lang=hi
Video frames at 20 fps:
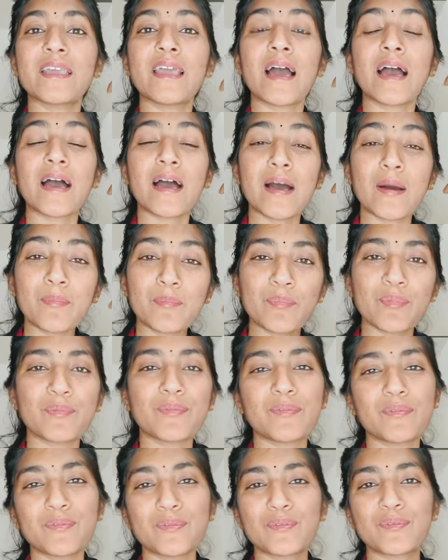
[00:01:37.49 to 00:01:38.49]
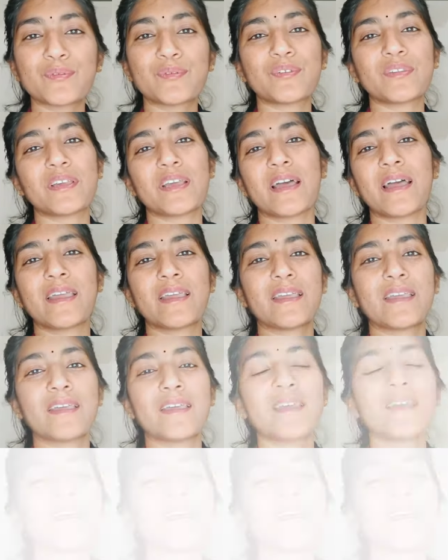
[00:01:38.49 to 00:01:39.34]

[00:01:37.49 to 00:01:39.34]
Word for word: ये आप उनको सिखाएंगे